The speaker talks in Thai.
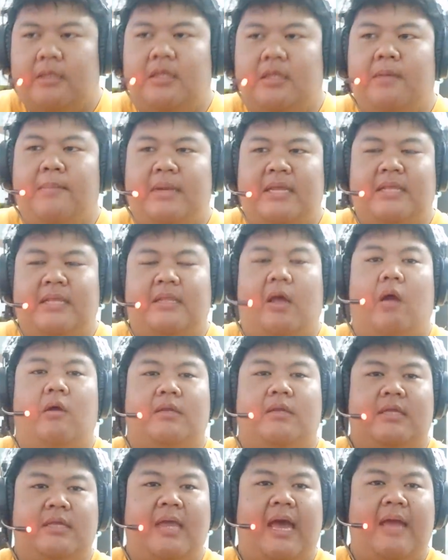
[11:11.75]
ซึ่งเม็ดที่สอง
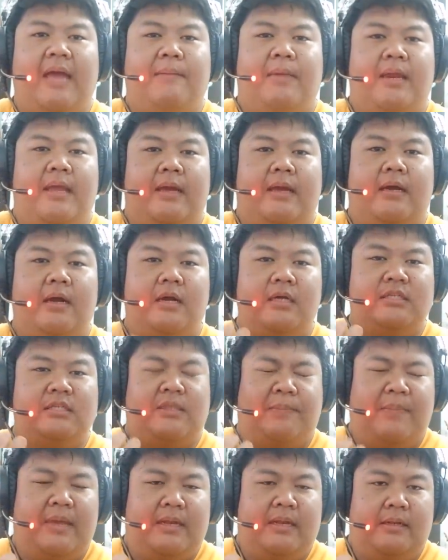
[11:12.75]
ที่ได้มาเนี่ยก็คือ
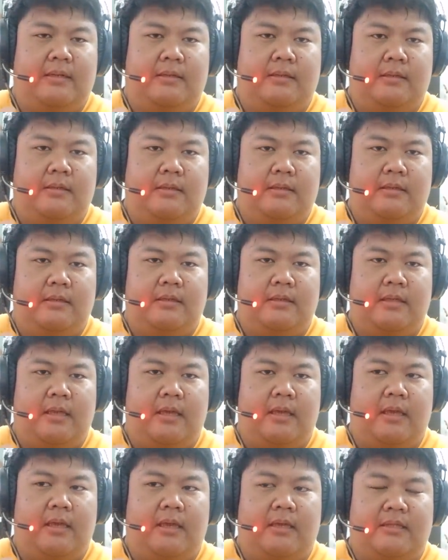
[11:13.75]
จะเป็น
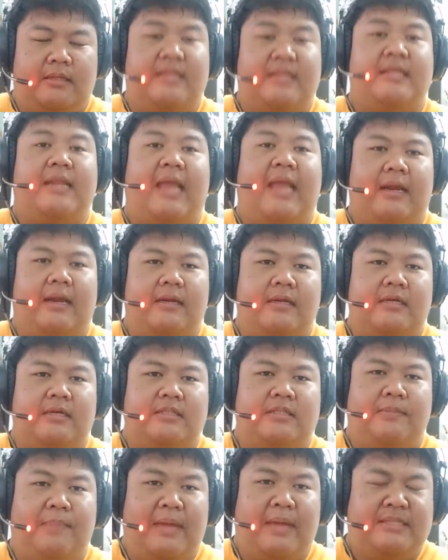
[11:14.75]
อ่าเทสแลกหรือ
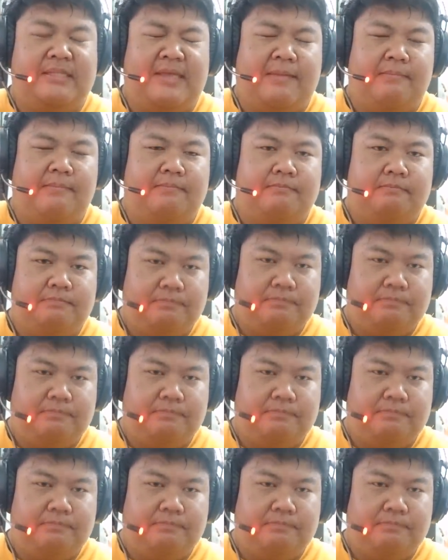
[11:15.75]
สเปซเจม